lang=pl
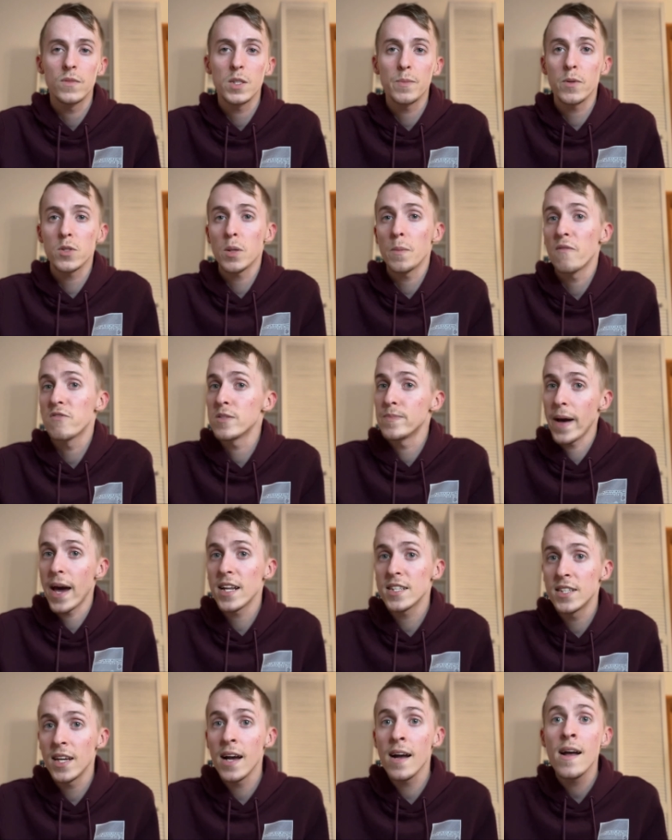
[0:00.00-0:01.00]
sposoby
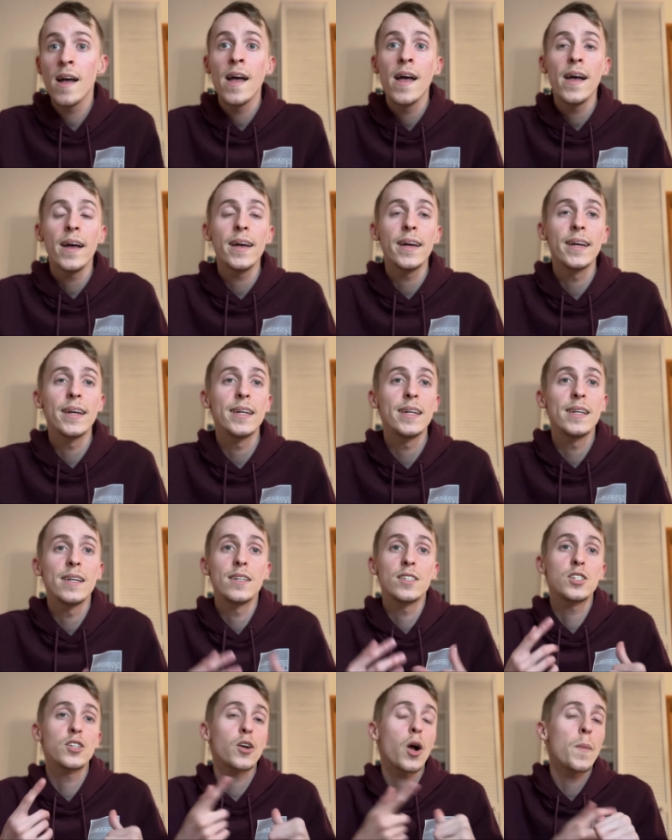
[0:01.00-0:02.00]
wsparcia,
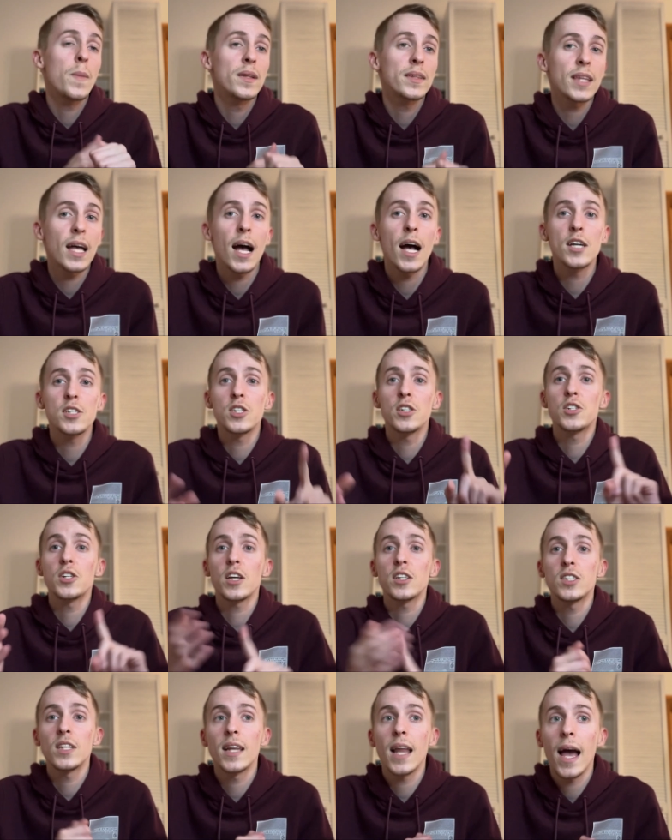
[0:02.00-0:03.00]
e, czy komentarze,
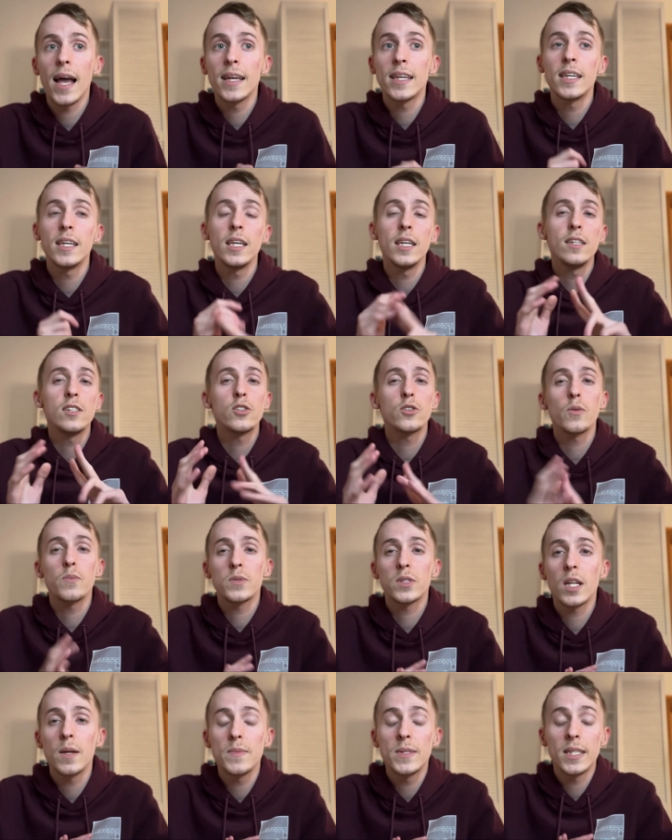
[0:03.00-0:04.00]
czy jakieś lajki, czy
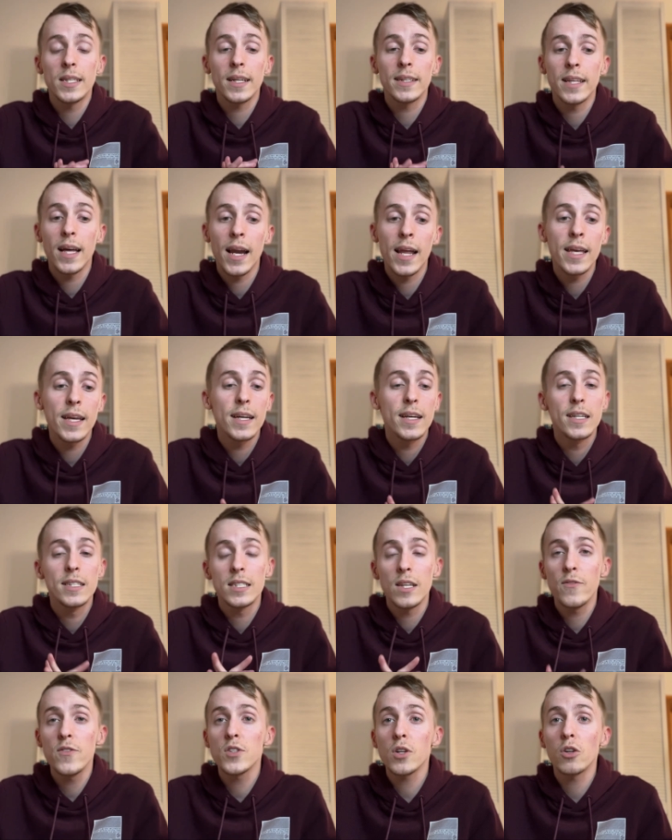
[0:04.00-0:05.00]
subskrypcje i tak dalej.
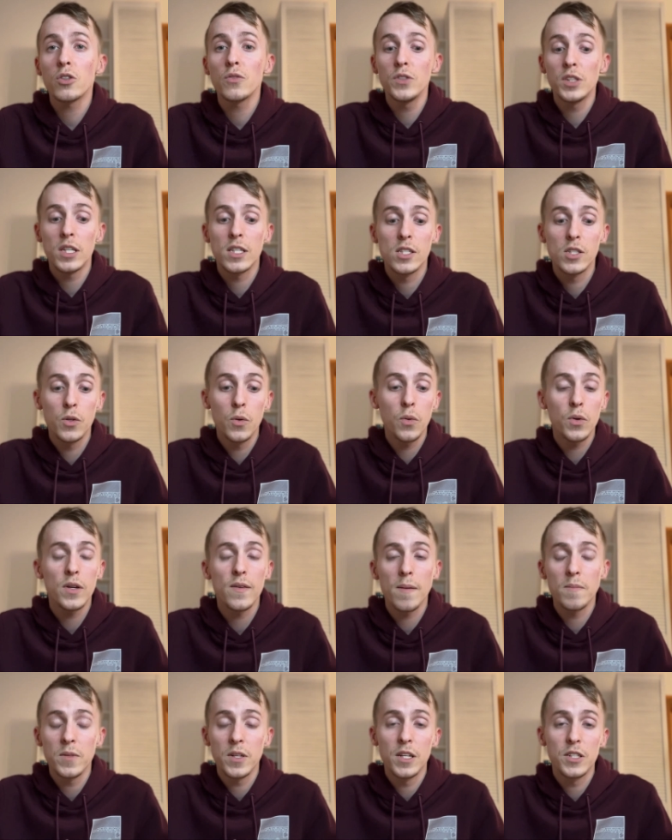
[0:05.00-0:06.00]
E, za wszystko oczywiście z
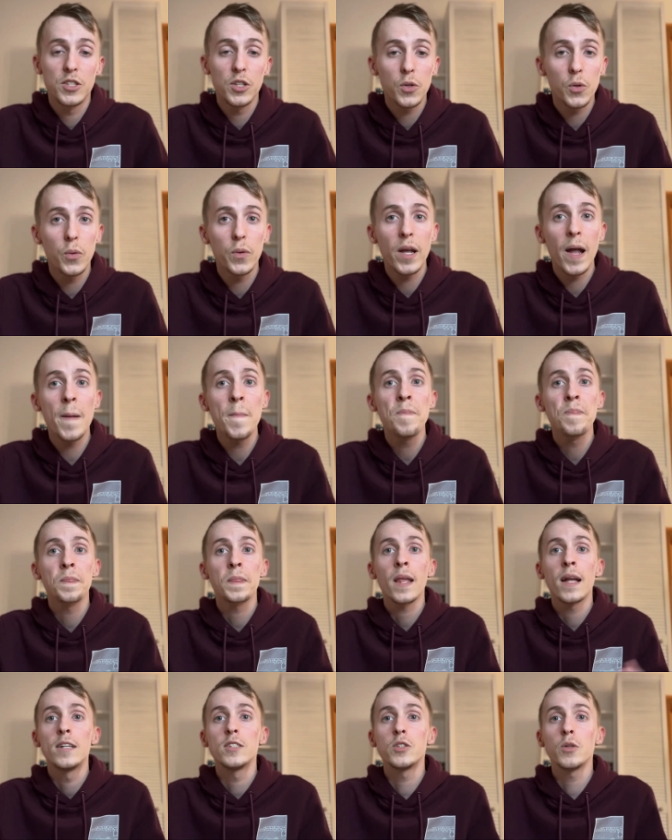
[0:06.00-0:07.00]
góry Wam e, dziękuję.
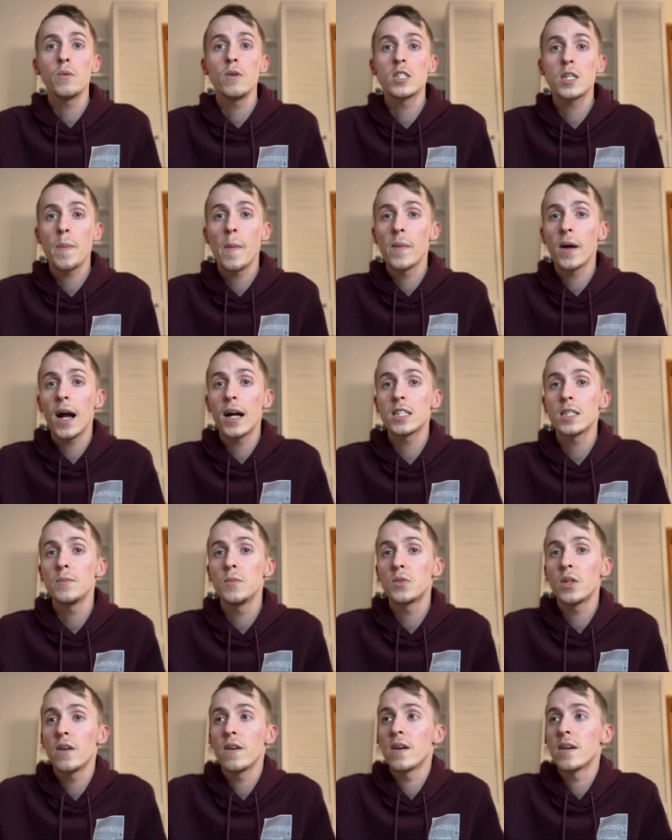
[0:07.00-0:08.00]
Dziękuję, że
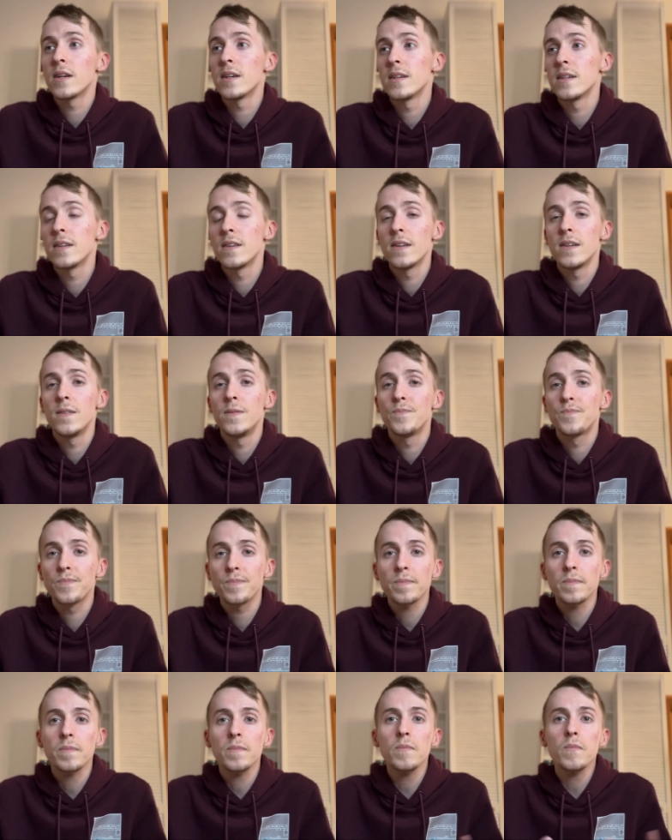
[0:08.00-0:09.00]
pomagacie mi tutaj e,
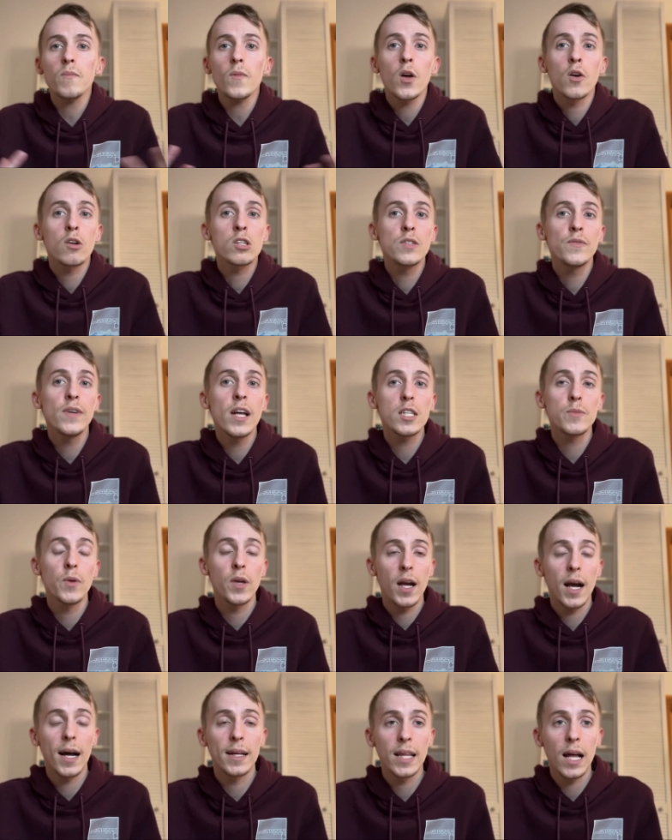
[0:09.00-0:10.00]
rozwijać
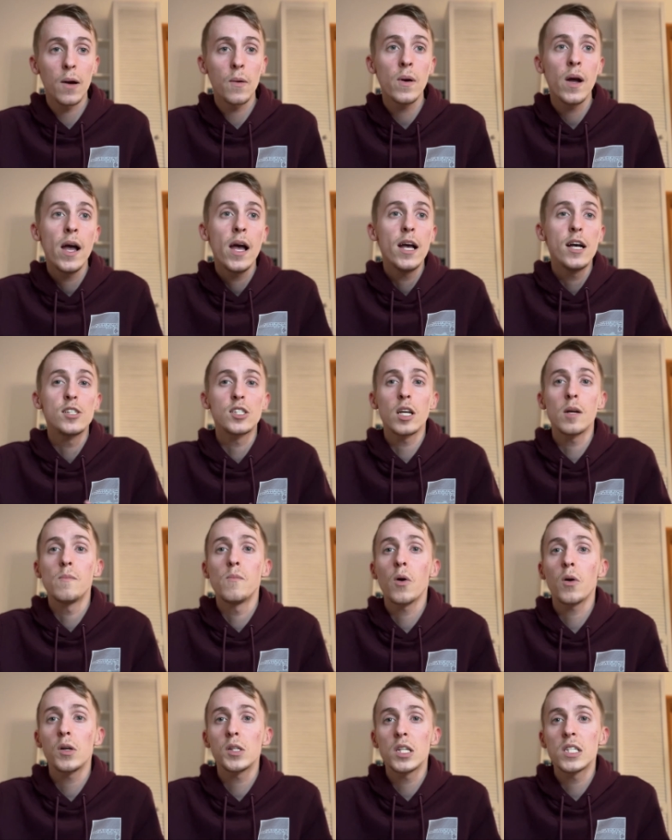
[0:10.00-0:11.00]
mój kanał, że
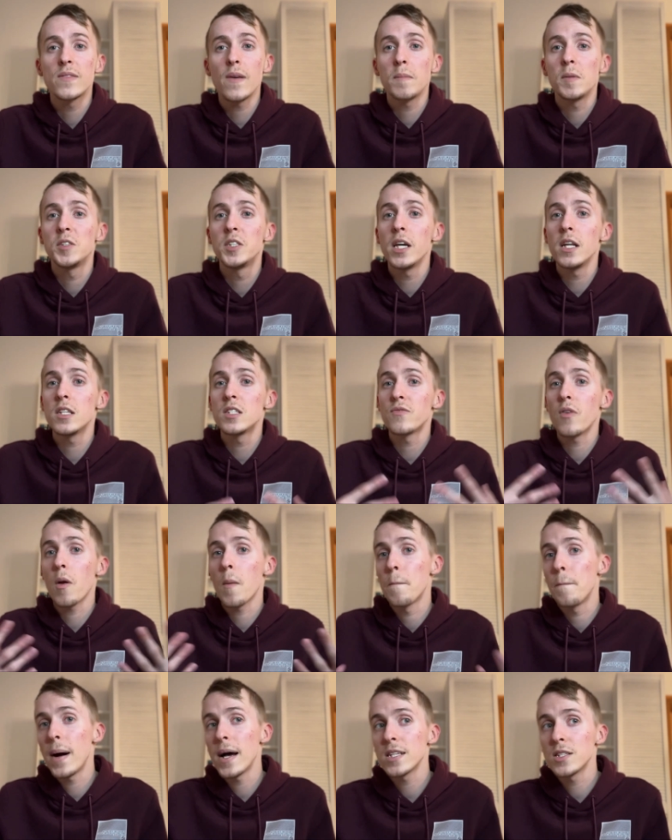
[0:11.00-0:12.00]
mogę się z Wami dzielić
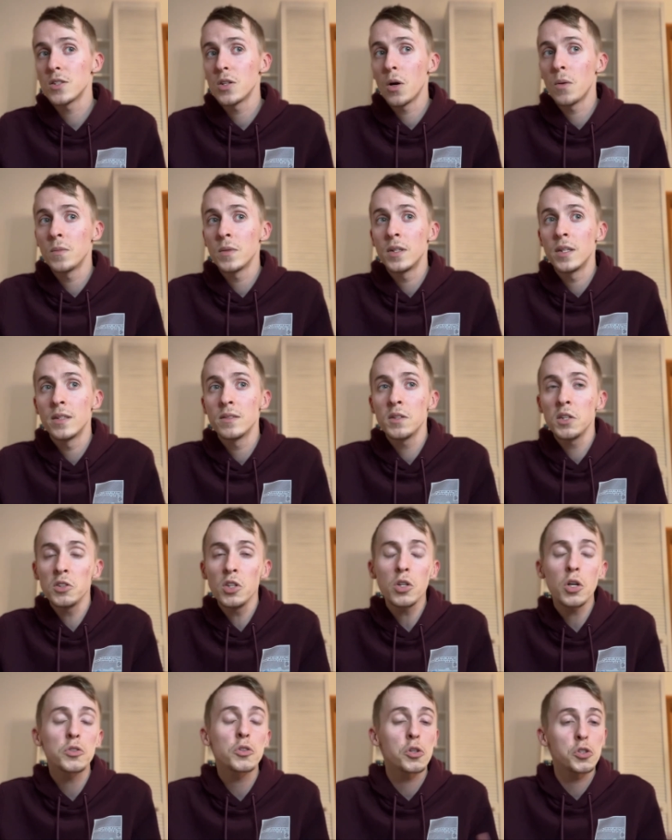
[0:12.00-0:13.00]
swoją pasją, e, nie
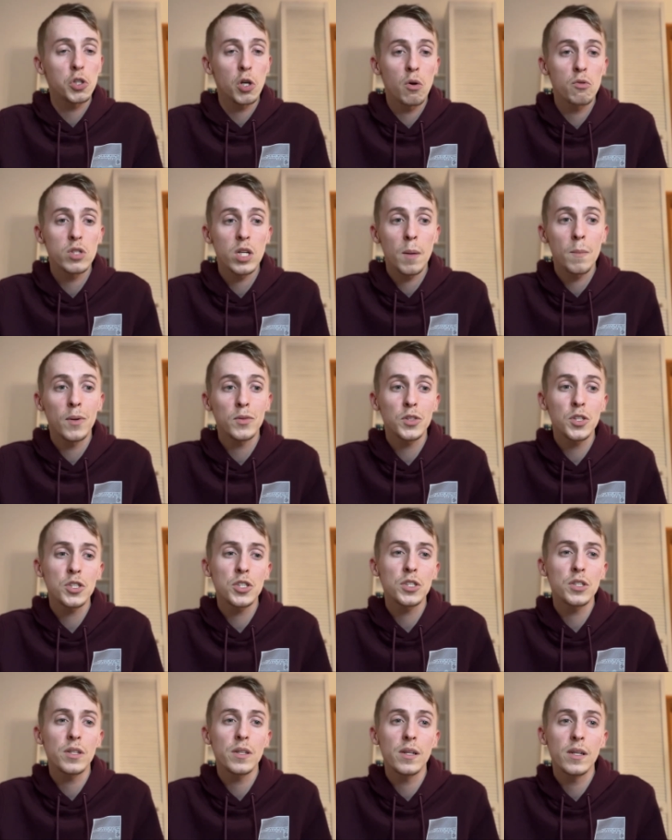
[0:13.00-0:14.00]
tylko do książek, bo
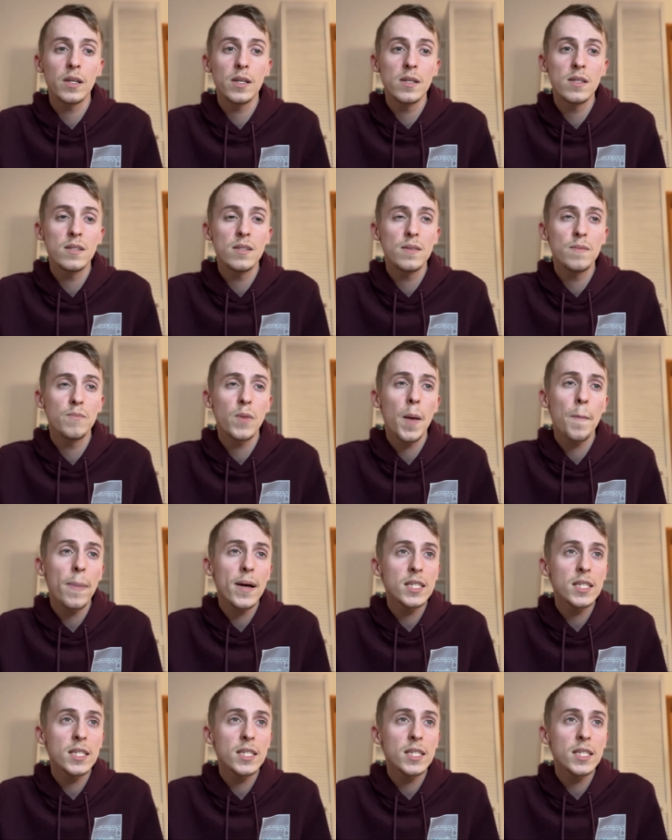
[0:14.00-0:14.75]
też e, moja